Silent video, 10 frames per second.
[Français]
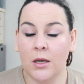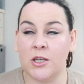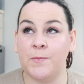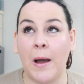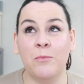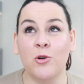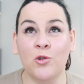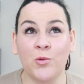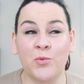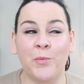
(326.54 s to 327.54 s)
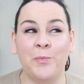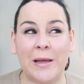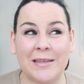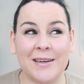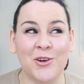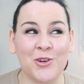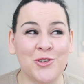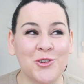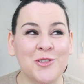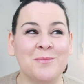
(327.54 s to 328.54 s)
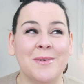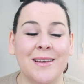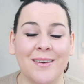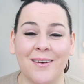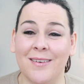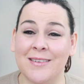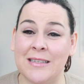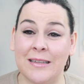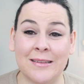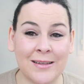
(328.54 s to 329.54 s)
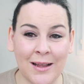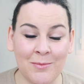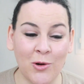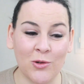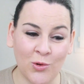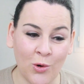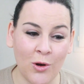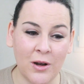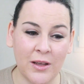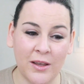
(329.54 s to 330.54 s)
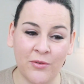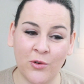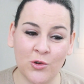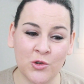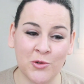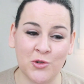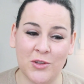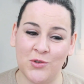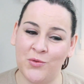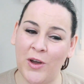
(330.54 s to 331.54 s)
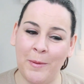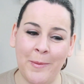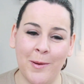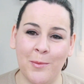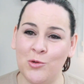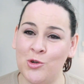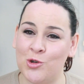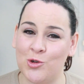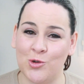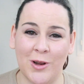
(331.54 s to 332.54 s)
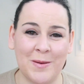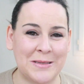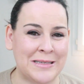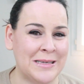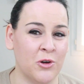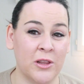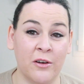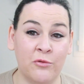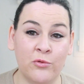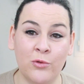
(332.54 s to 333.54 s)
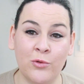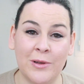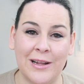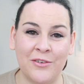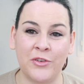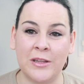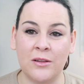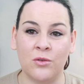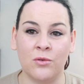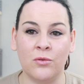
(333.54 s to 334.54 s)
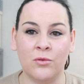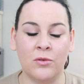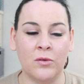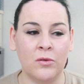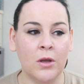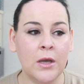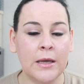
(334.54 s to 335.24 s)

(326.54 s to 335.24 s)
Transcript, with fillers: Et je parle beaucoup pour pas dire grand chose, mais euh, c'est tellement drôle. Et franchement, j'aurais dû fermer ma bouche ce jour-là parce qu'il m'en a voulu. Il a fini de. de...